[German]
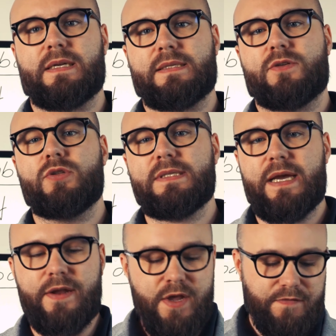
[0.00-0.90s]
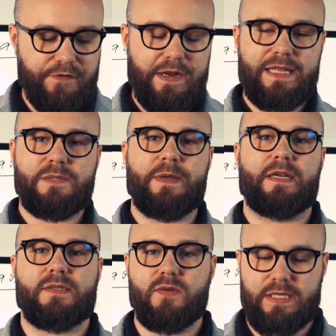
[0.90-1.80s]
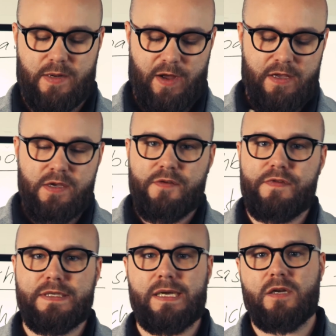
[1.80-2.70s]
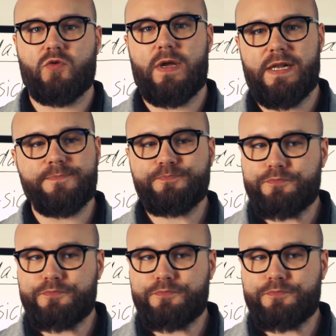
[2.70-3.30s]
Das können sein, wie viel Adspend hast du selber, wie ist aktuell